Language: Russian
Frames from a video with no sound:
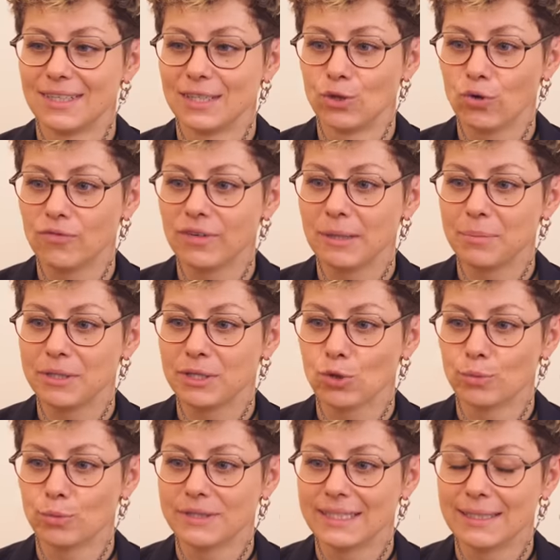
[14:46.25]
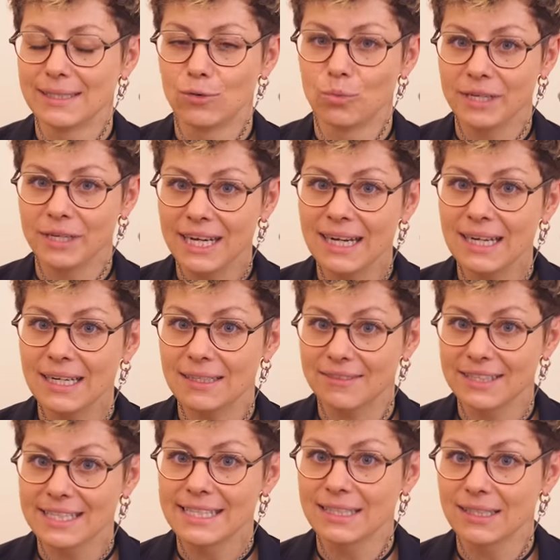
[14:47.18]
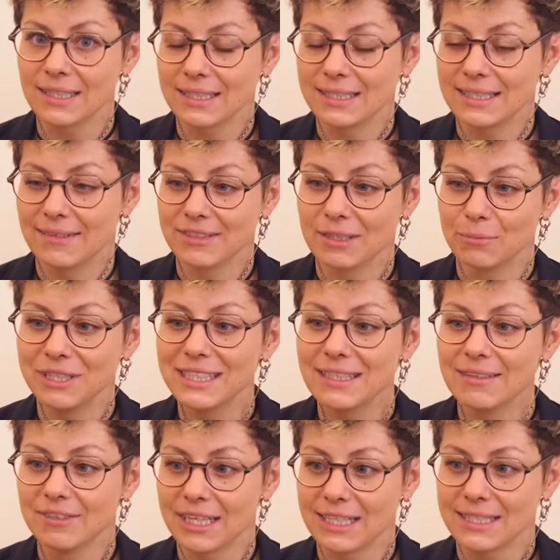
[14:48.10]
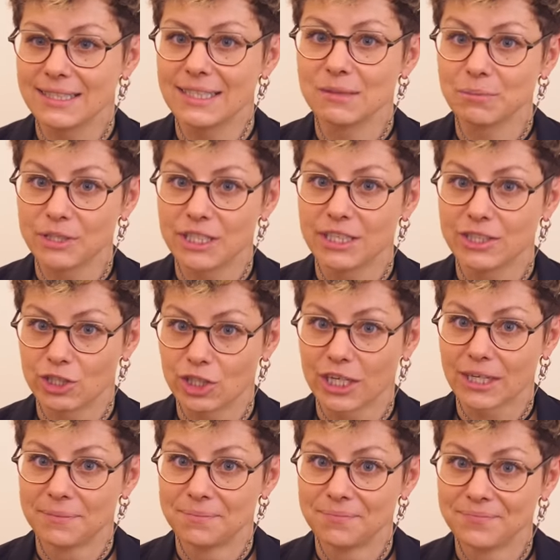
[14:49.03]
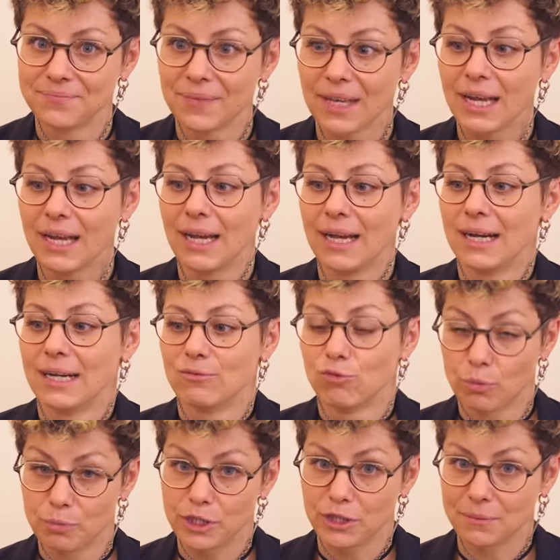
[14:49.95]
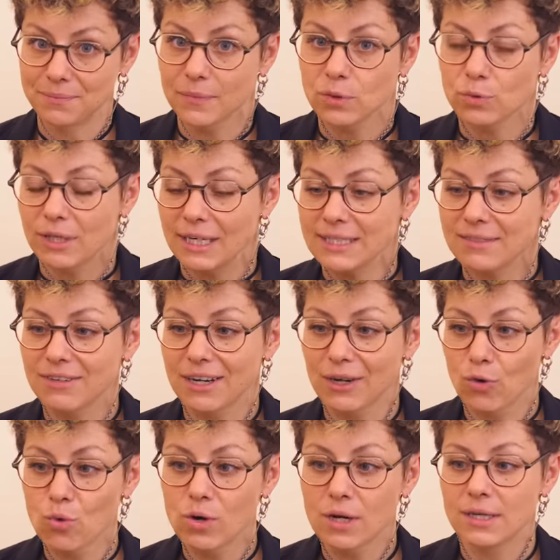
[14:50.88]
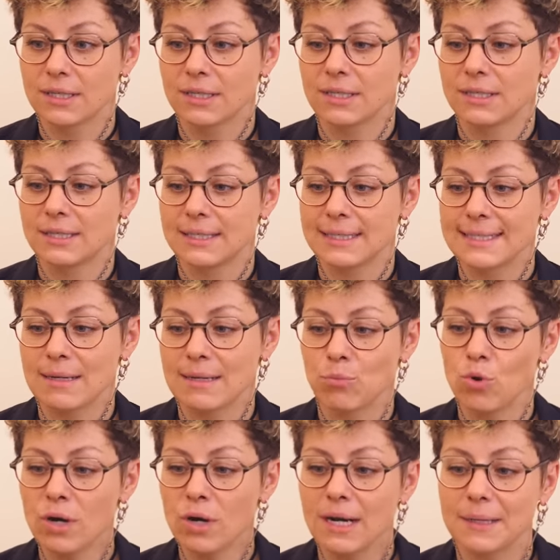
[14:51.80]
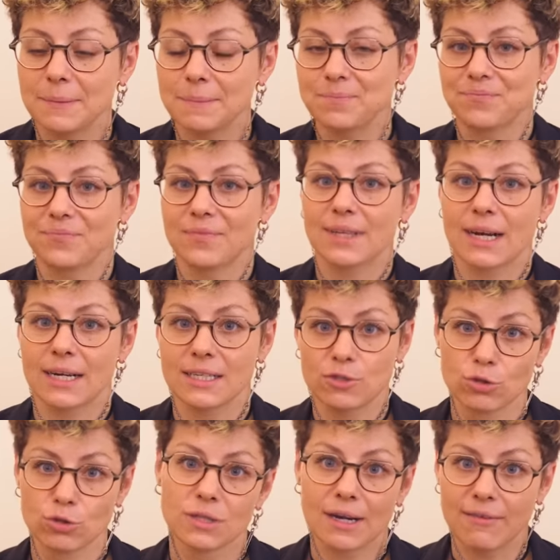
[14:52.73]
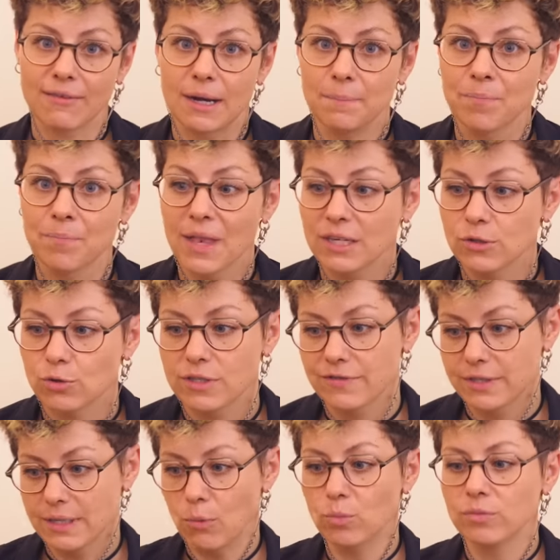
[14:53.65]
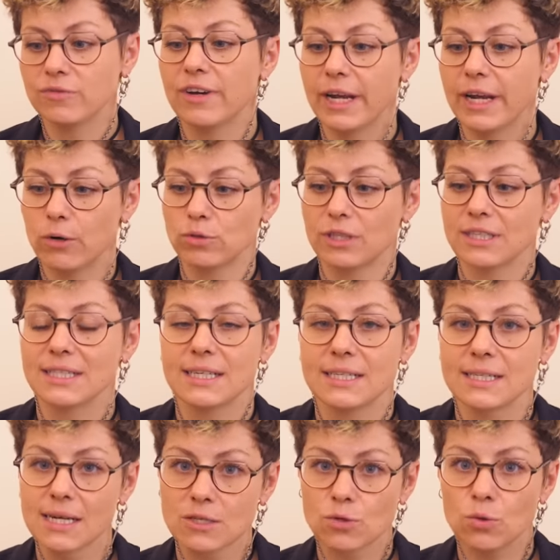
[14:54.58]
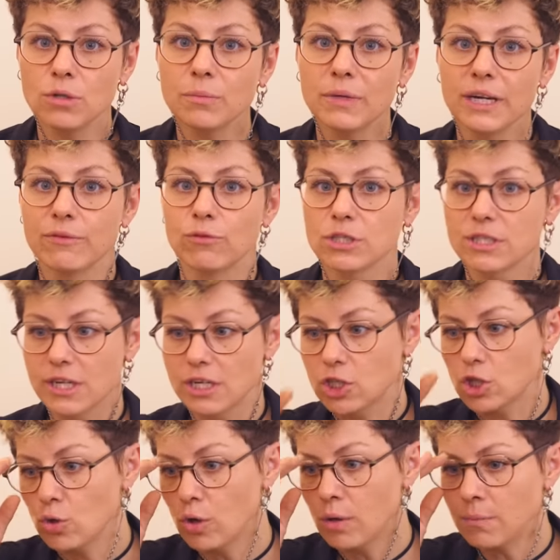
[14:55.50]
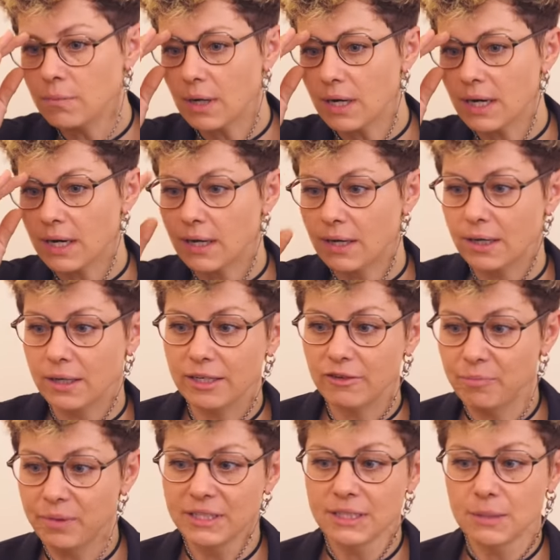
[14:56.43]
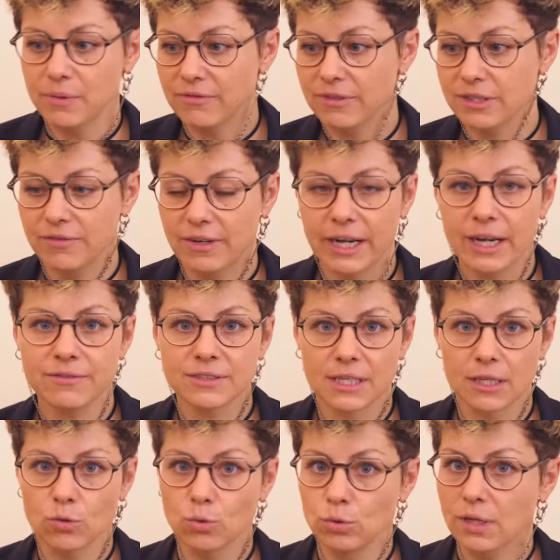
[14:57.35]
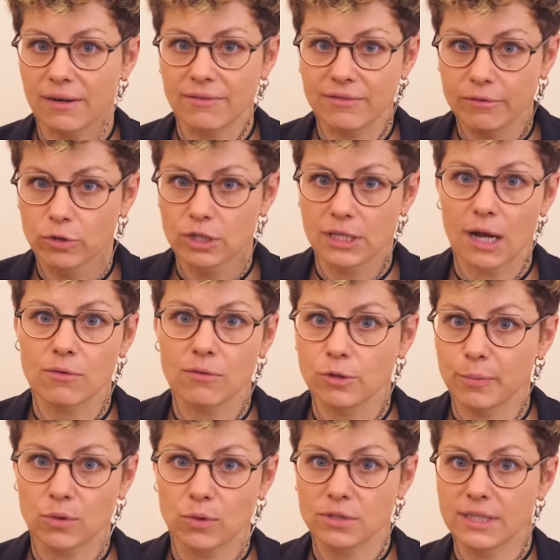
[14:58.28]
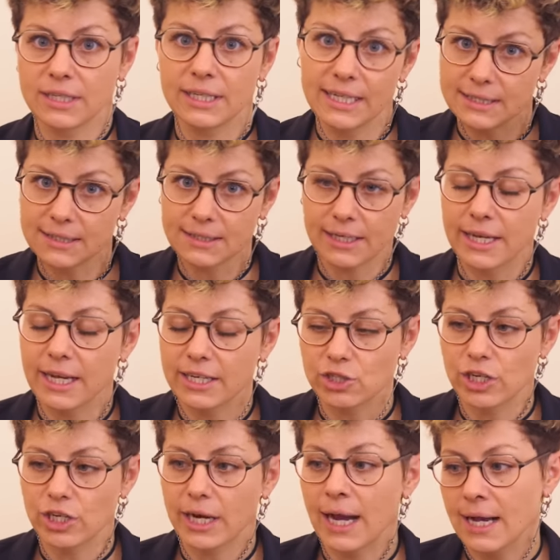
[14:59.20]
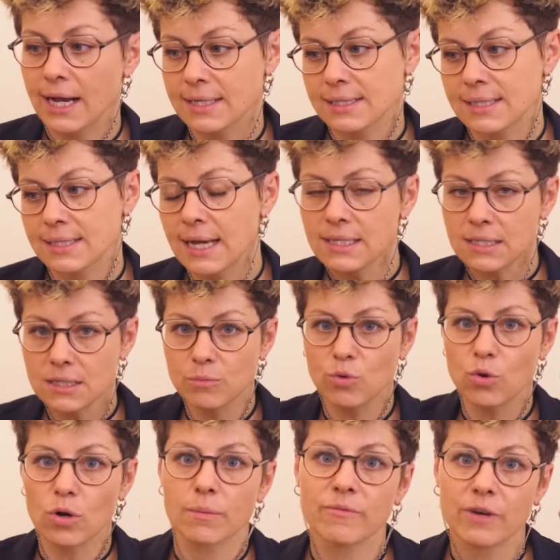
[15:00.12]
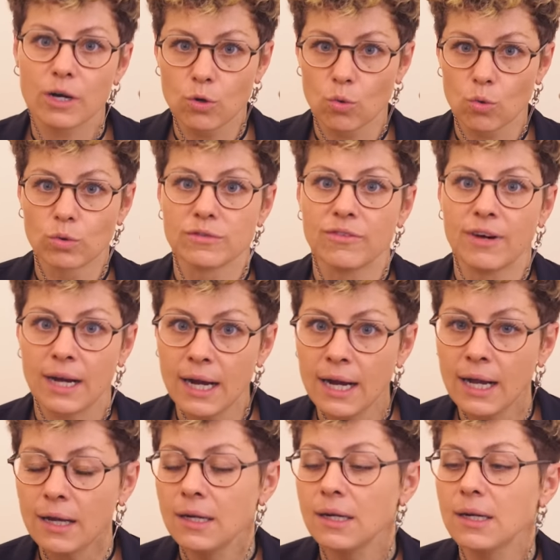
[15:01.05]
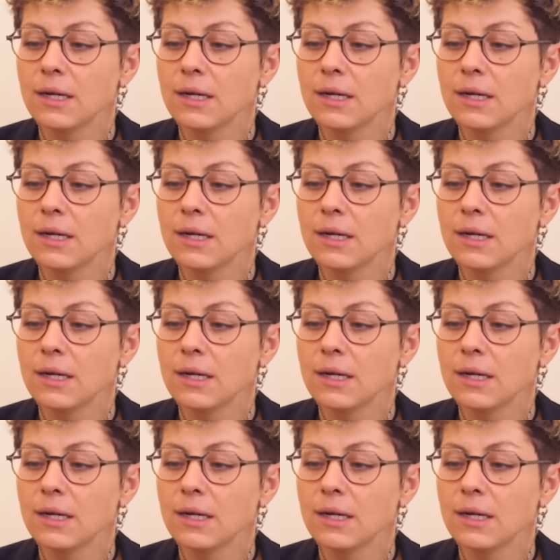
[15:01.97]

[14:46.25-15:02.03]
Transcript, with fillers: Новые питомцы. У меня возникла недавно мысль вырастить птенчика. В общем, у нас вокруг а, забора растет трава. То есть в самом дворе у нас есть газон, мы его стрижем, а, и в принципе во дворе, в саду травы вот так вот просто нет стоячей. А за забором вокруг двора